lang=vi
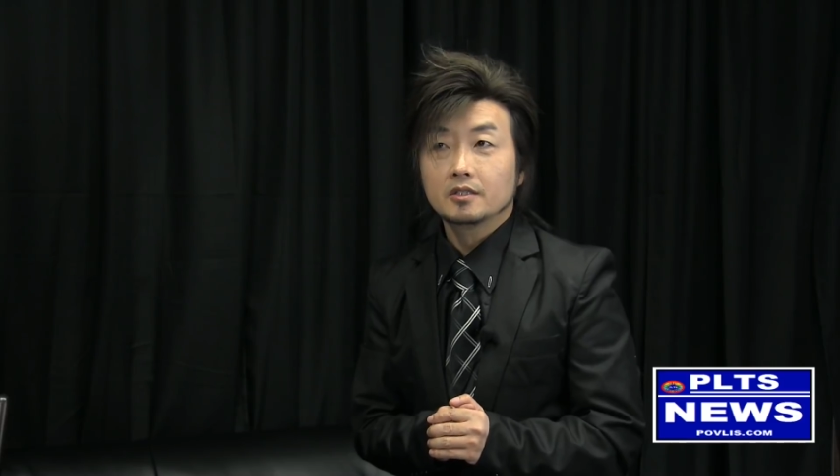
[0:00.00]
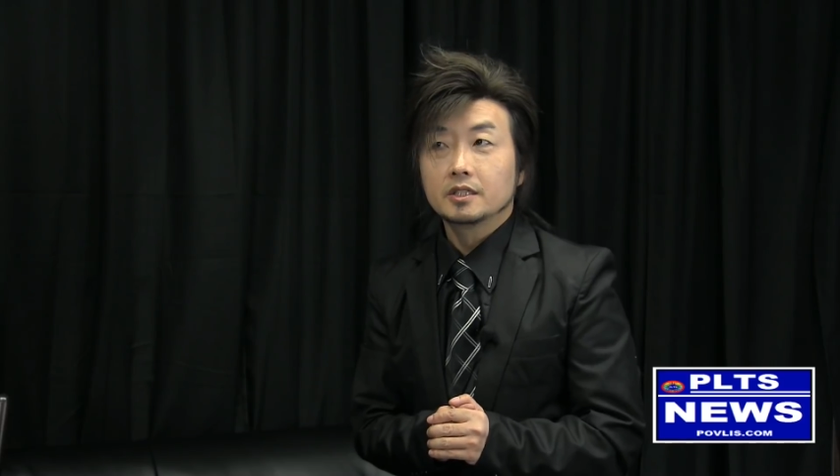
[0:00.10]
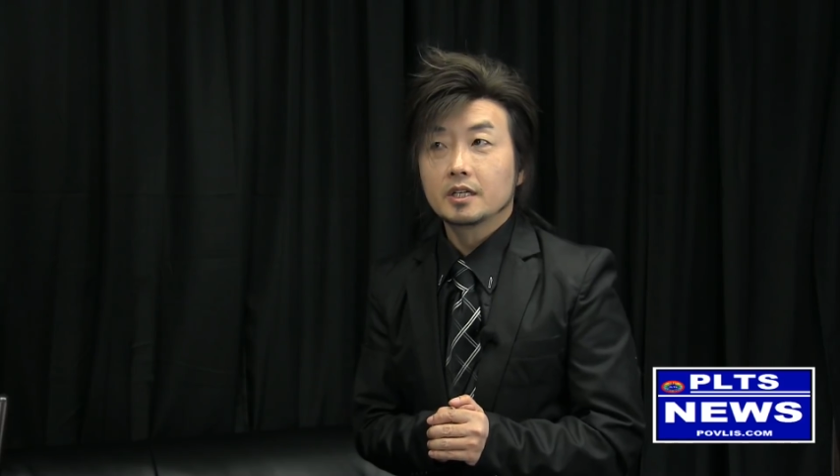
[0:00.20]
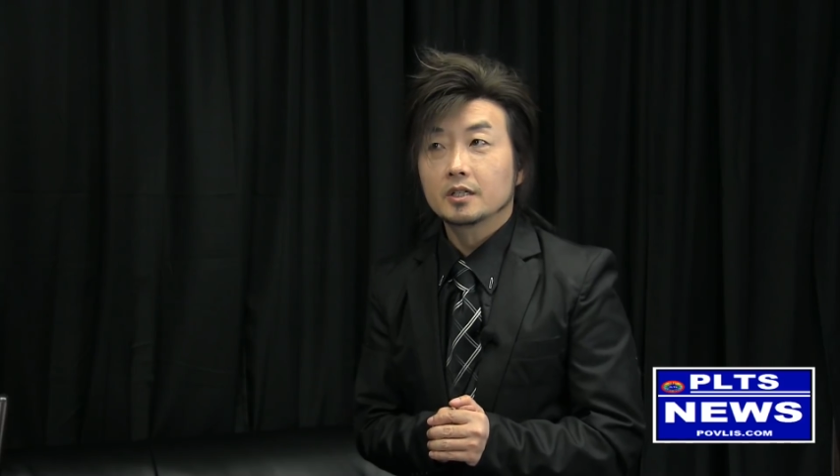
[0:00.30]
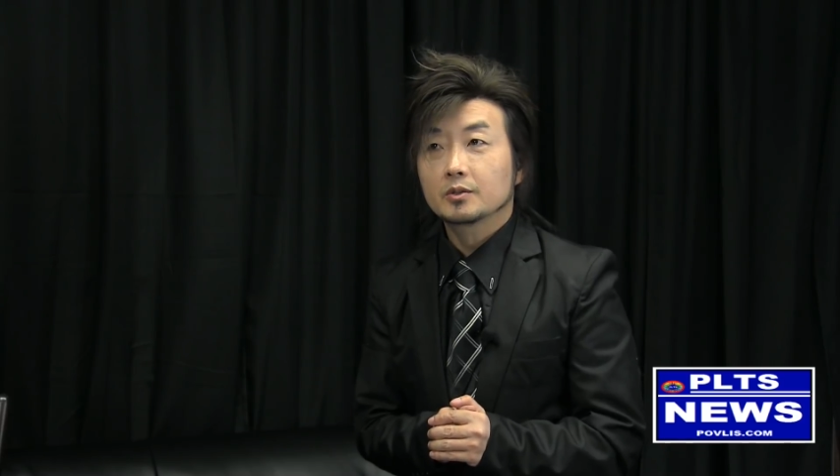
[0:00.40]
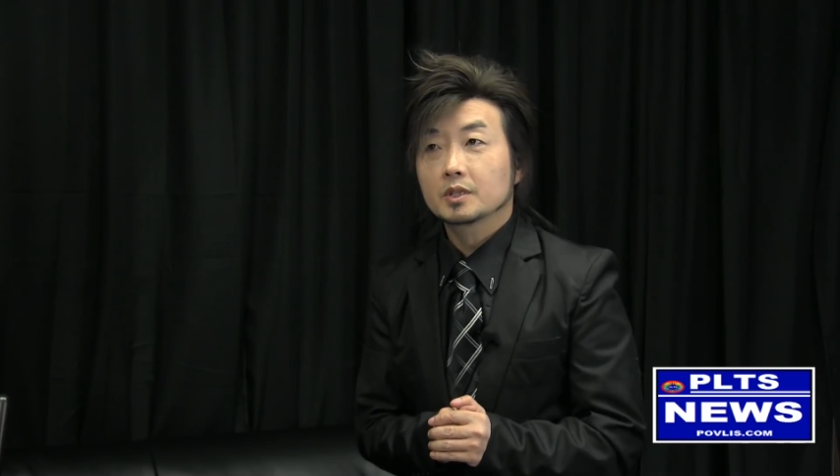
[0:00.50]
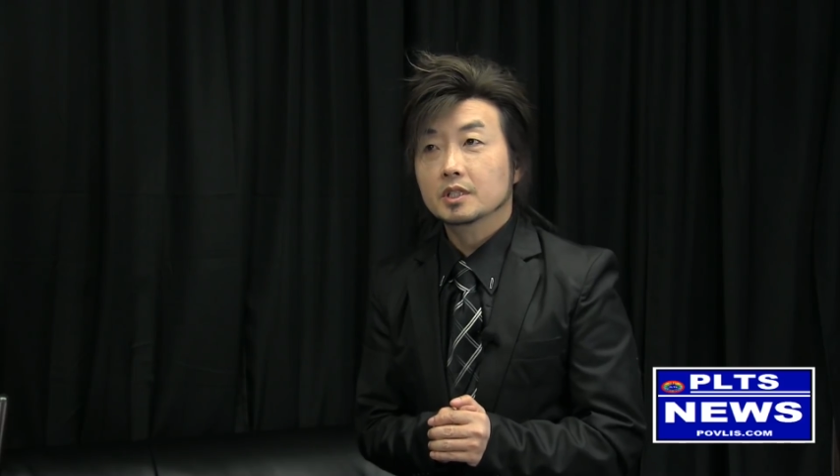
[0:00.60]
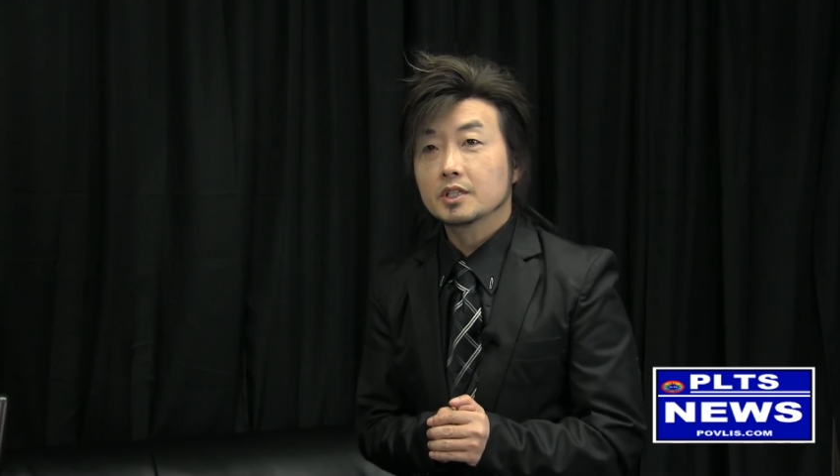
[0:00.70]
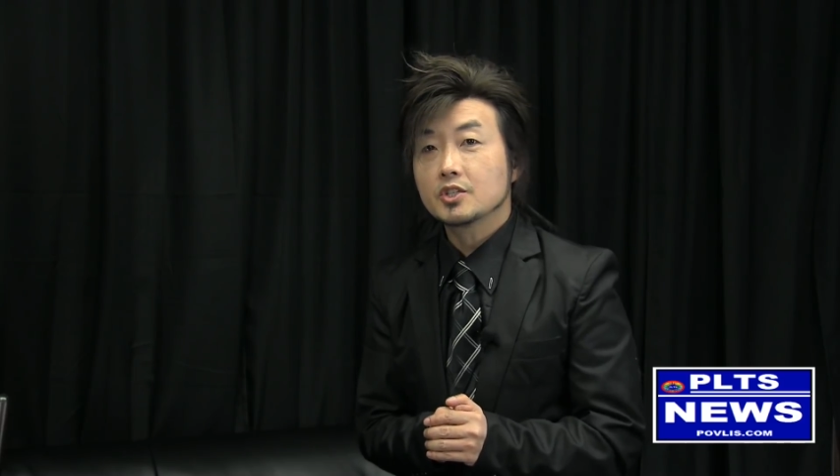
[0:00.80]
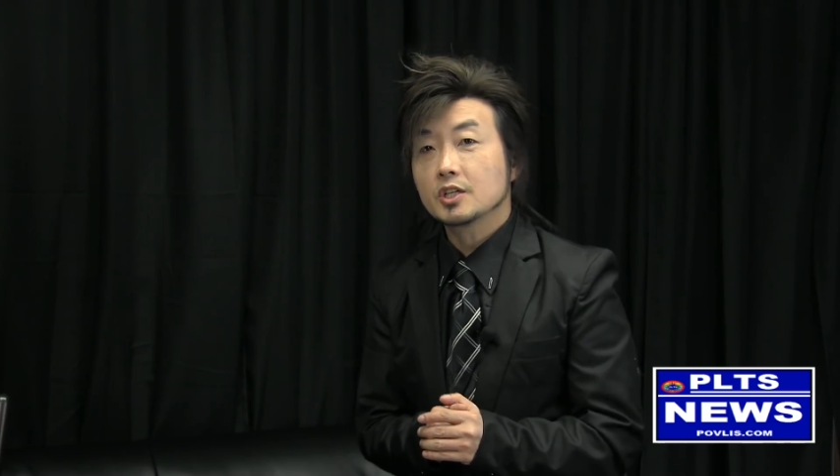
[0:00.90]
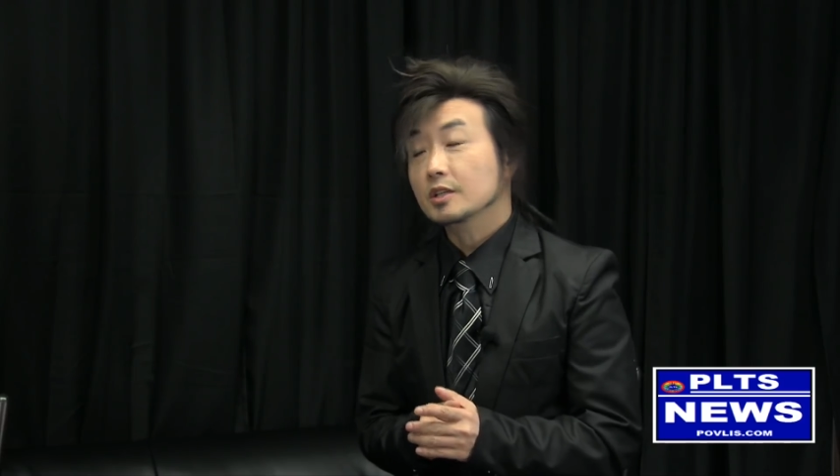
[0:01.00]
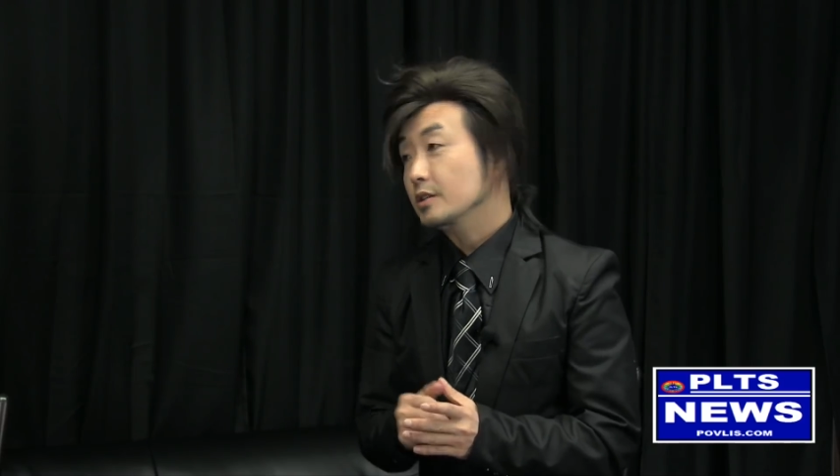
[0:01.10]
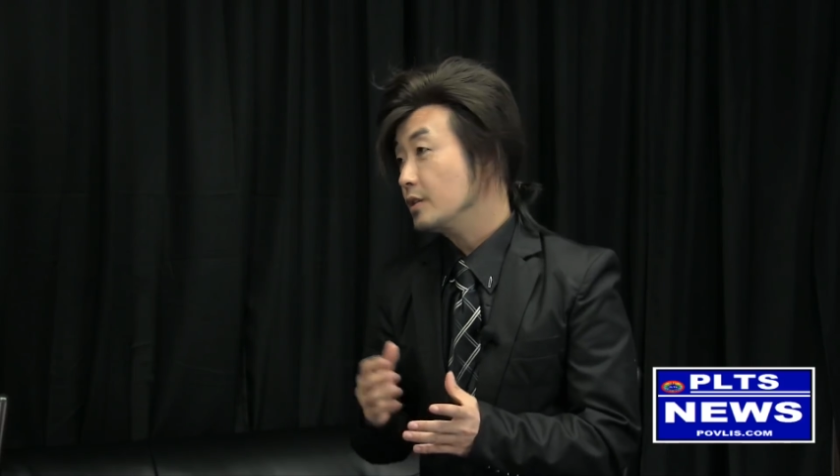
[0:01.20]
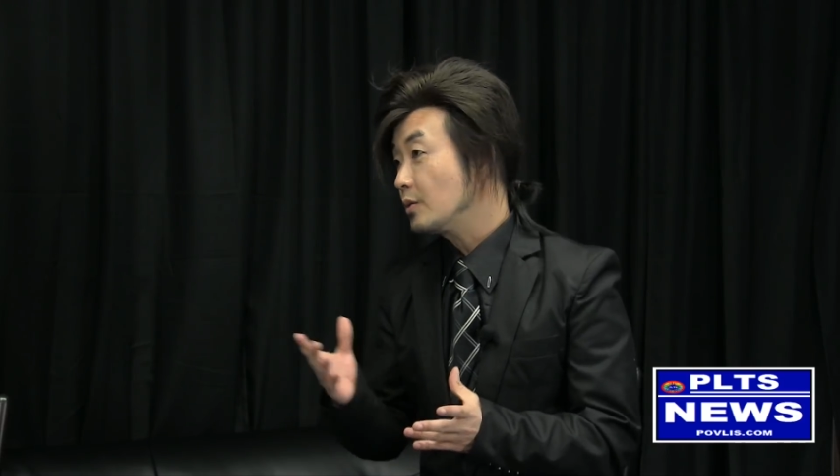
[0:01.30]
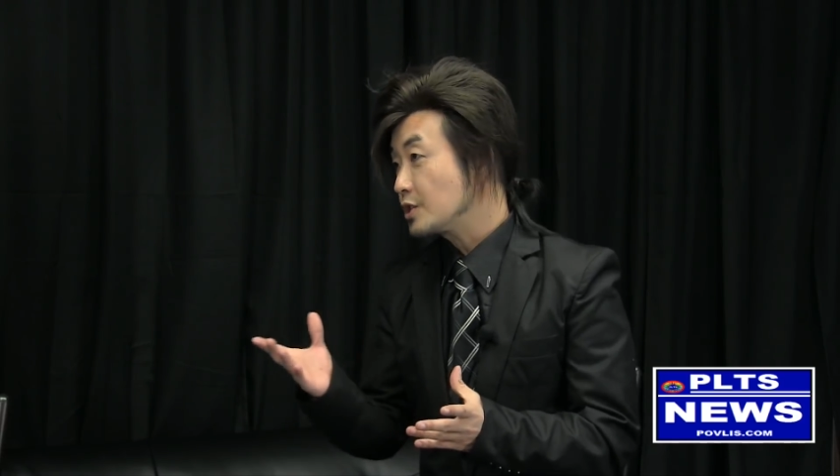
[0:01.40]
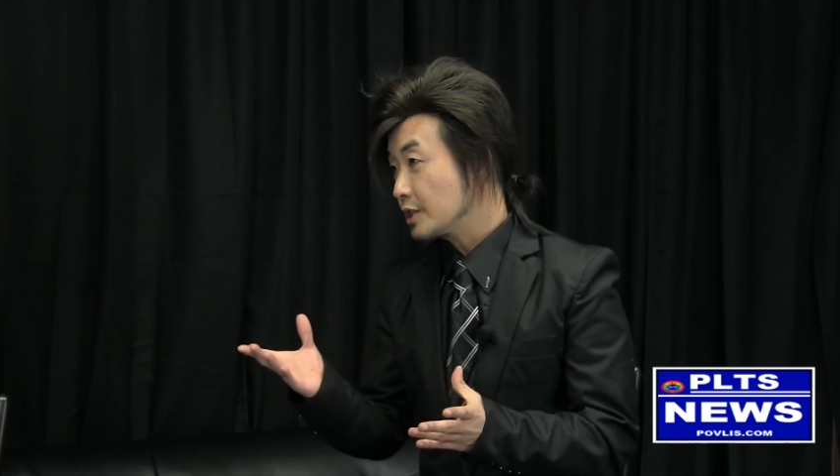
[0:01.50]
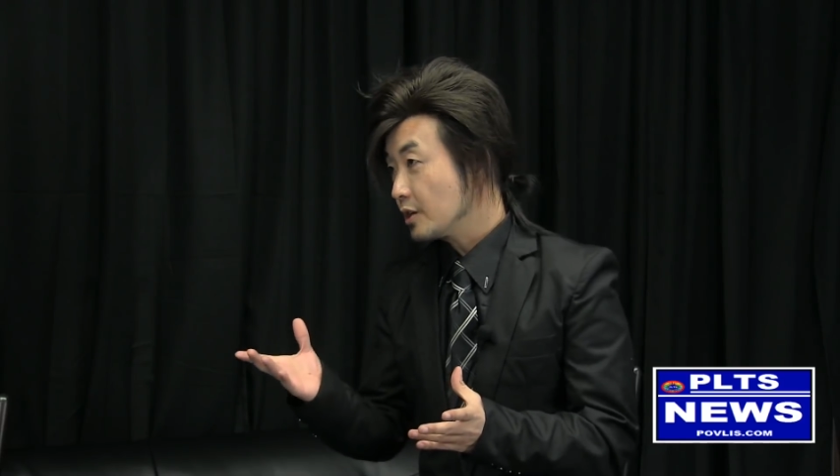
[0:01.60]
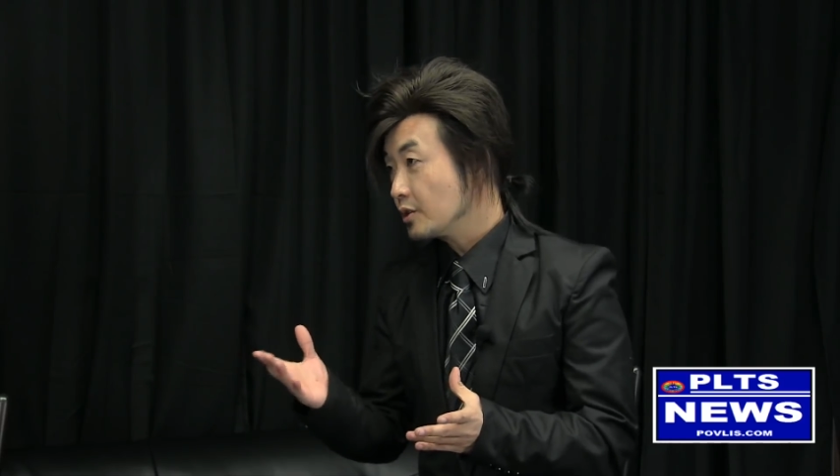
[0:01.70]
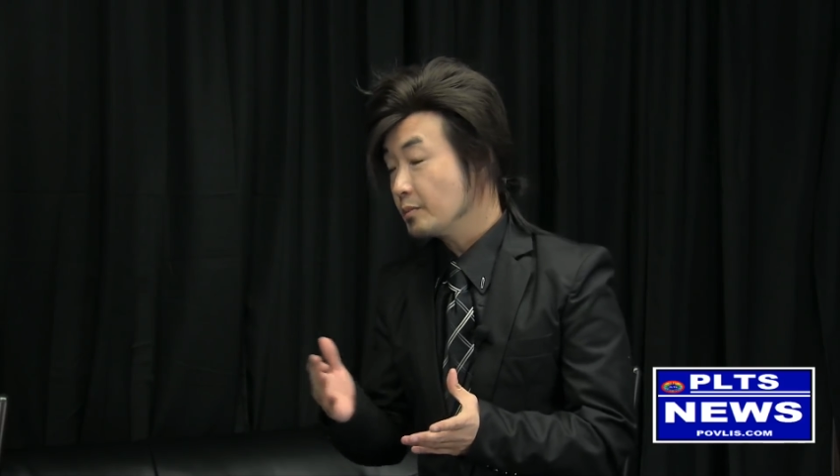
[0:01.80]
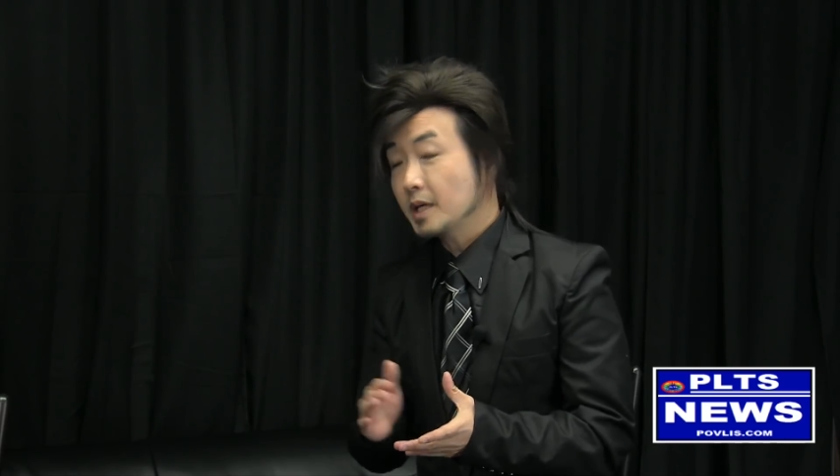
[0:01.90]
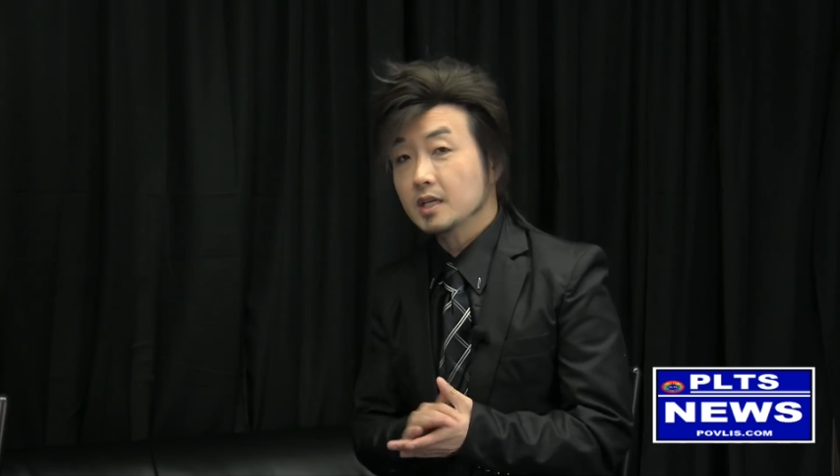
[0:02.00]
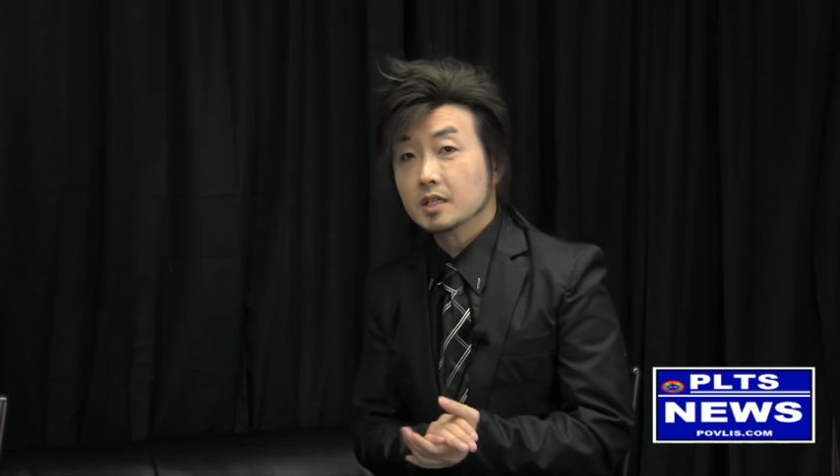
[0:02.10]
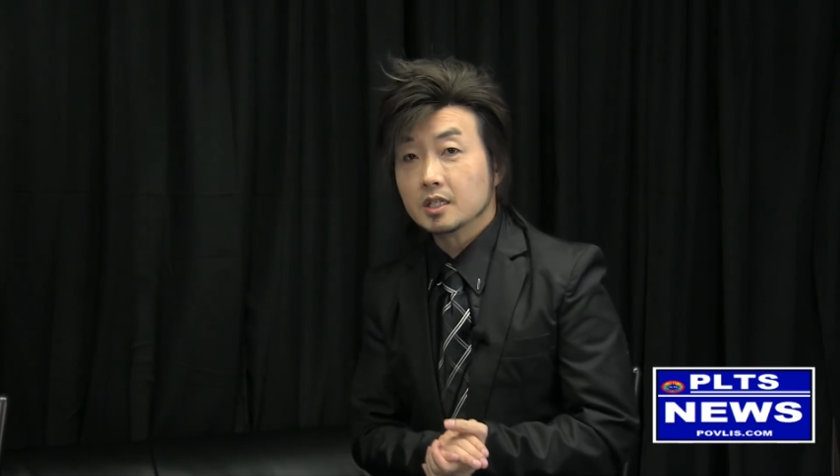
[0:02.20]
nên họ tôi khi chỉ cùng chỉ tàu đồ bé